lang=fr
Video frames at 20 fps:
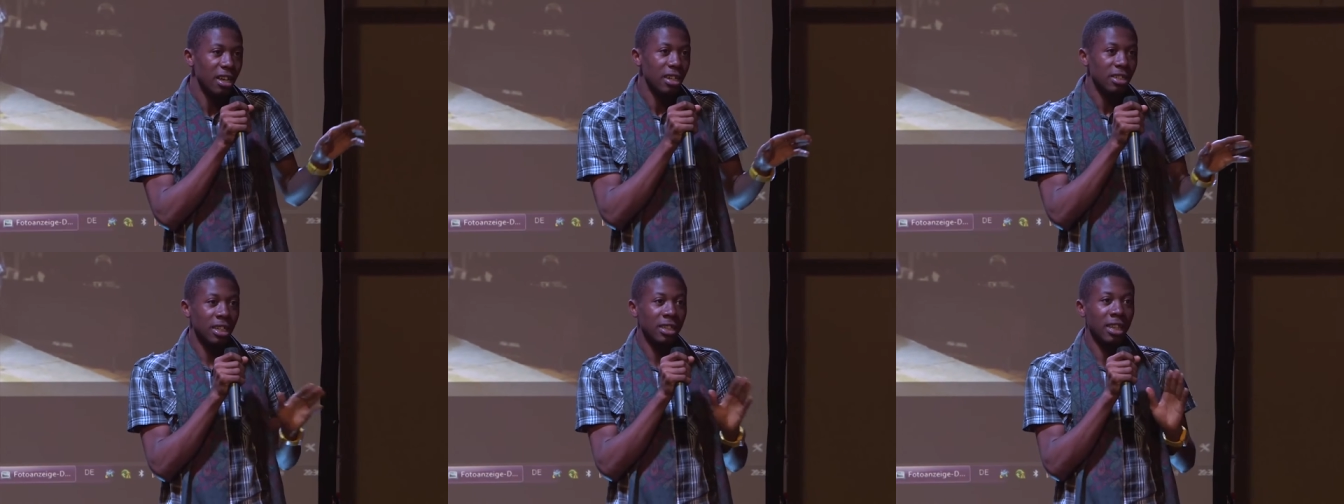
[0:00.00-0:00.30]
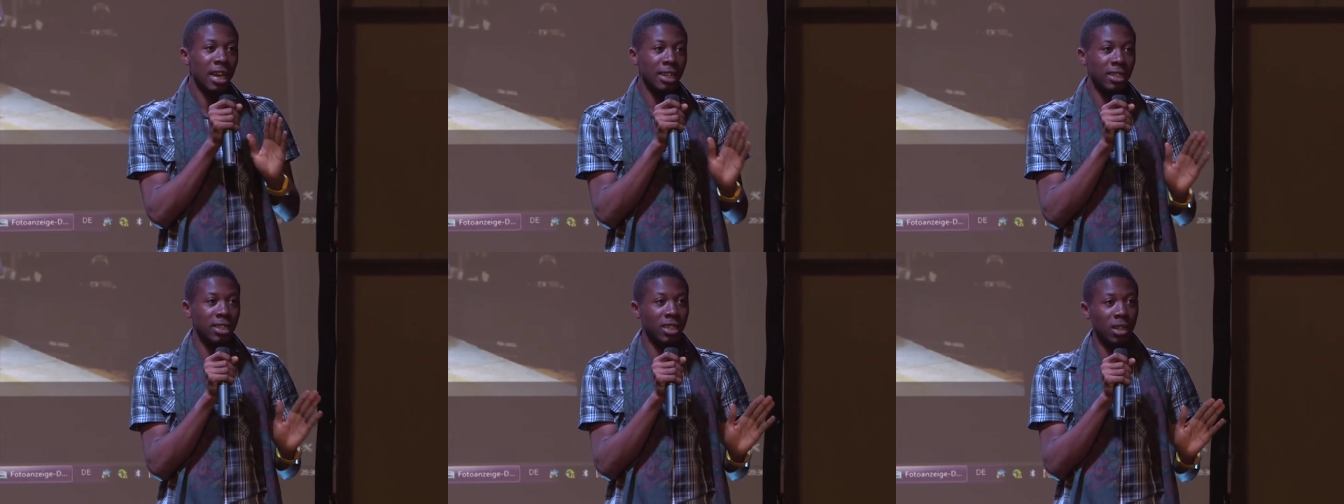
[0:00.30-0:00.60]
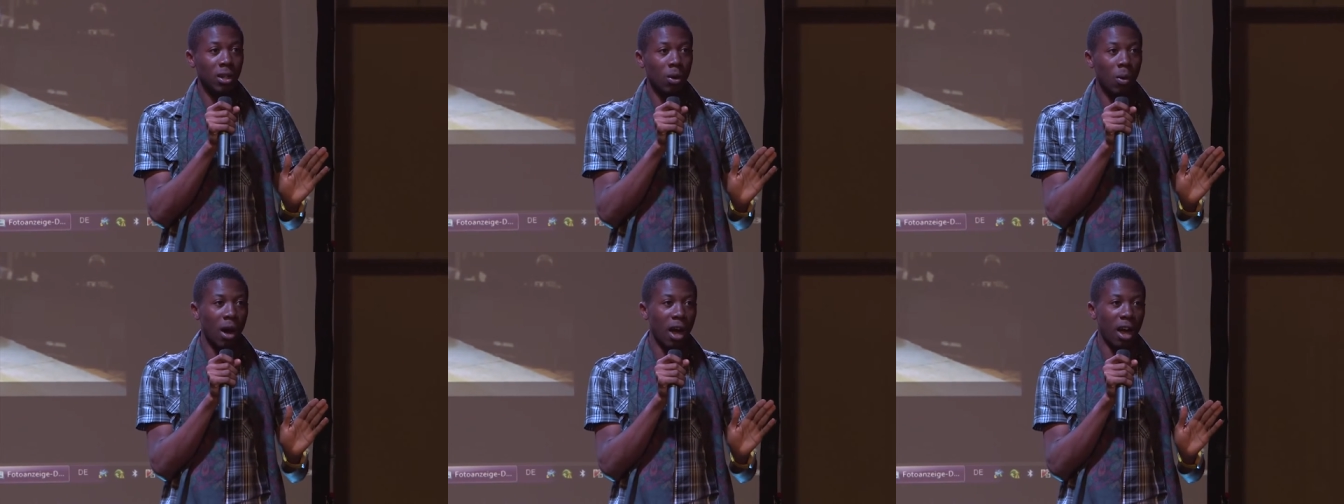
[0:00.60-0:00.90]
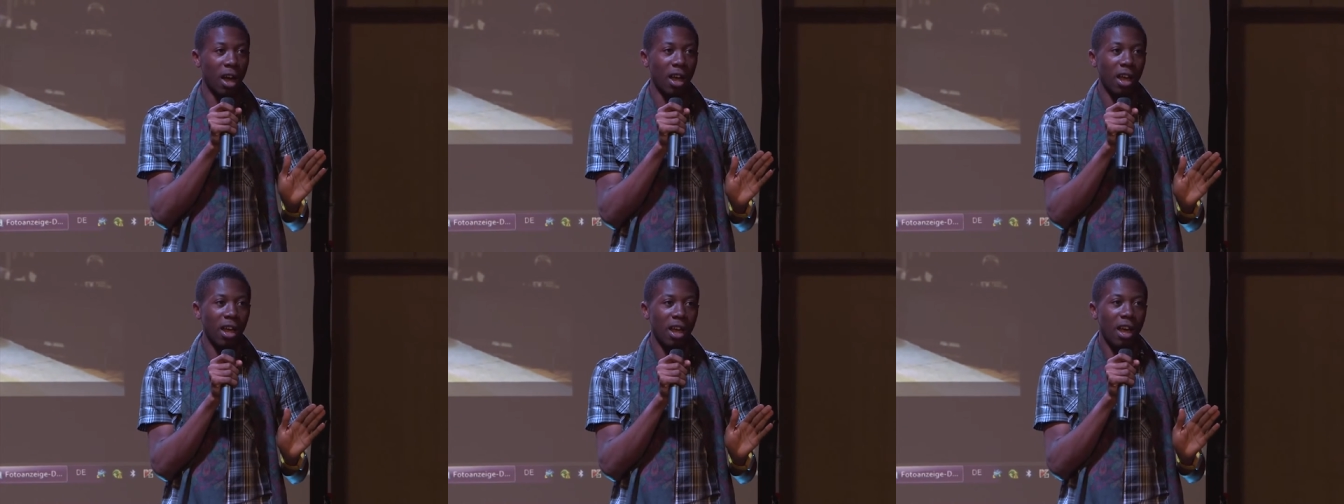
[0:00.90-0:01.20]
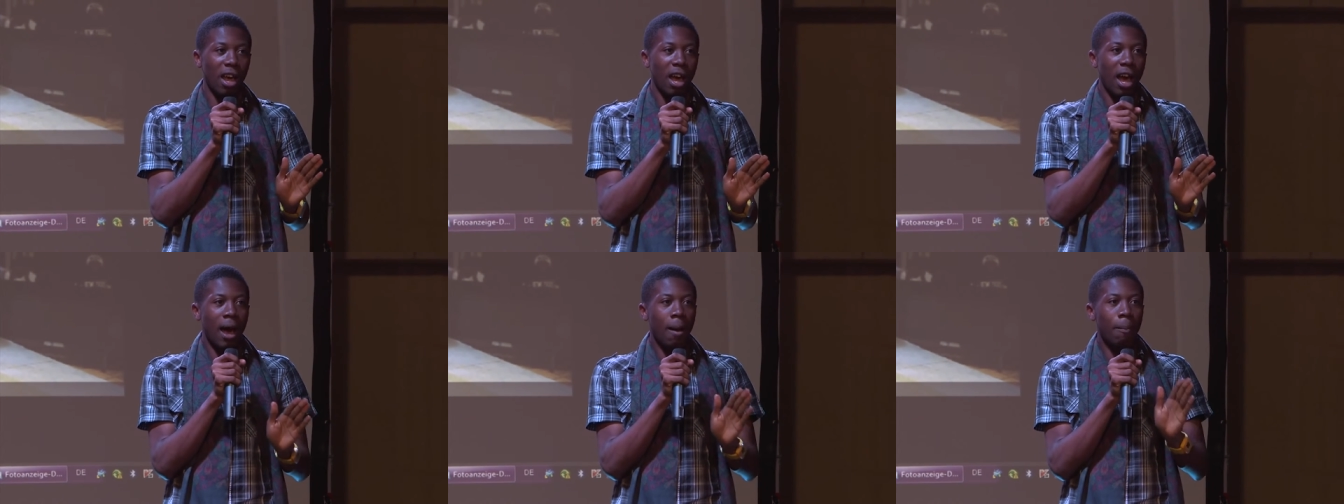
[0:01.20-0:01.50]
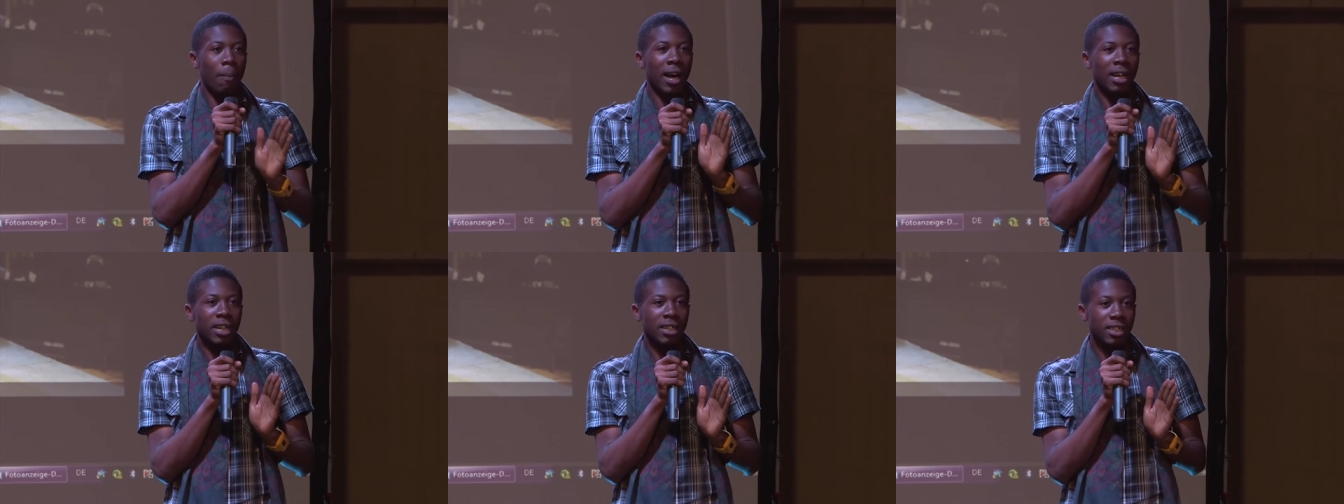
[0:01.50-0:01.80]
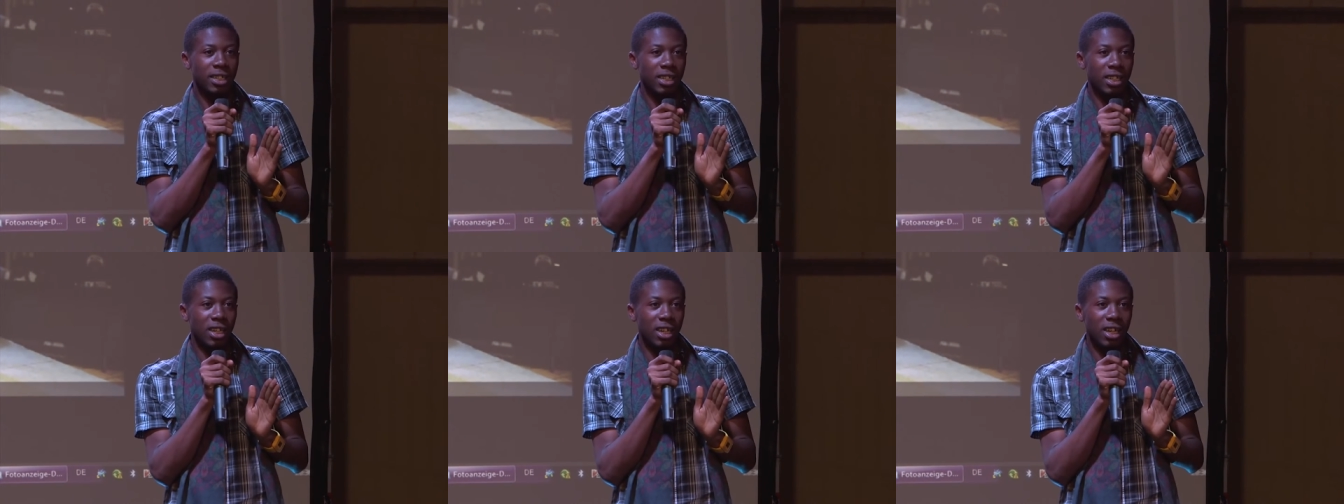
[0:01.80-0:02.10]
C'est-à-dire quoi À
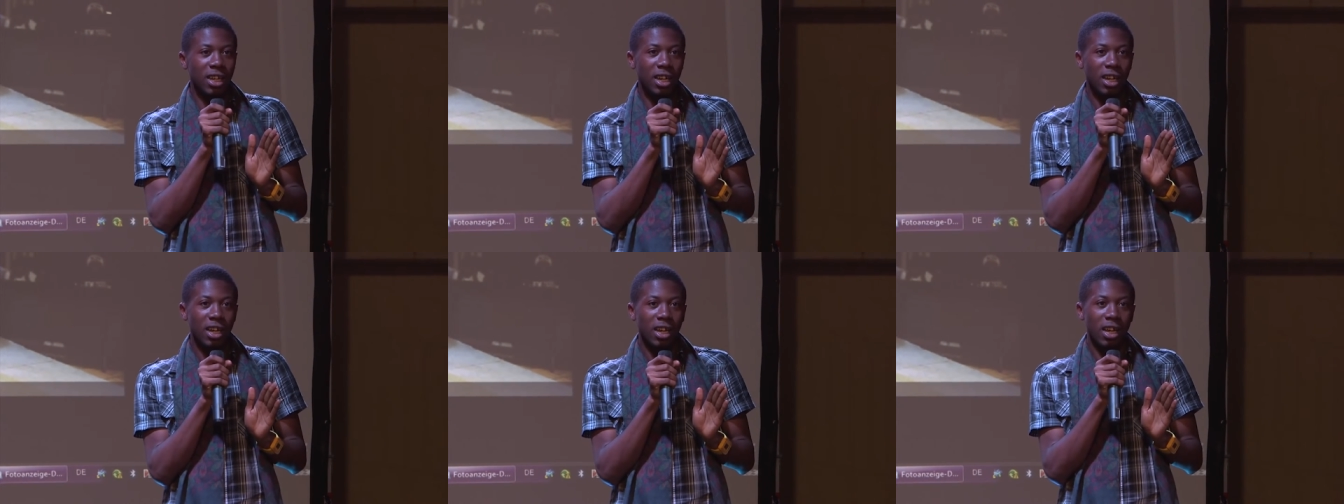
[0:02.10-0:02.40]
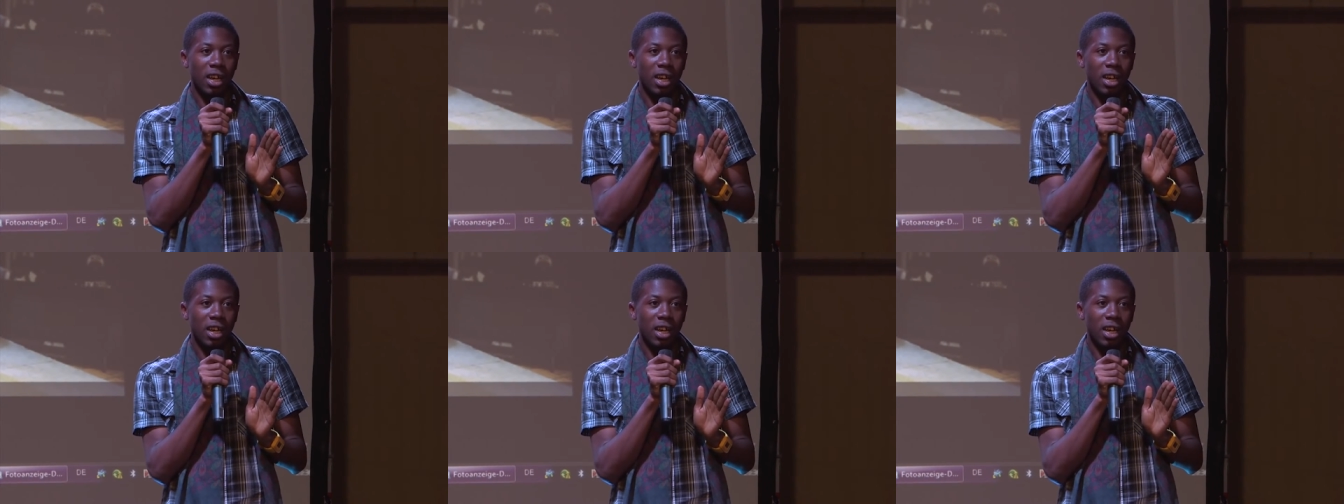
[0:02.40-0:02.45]
partir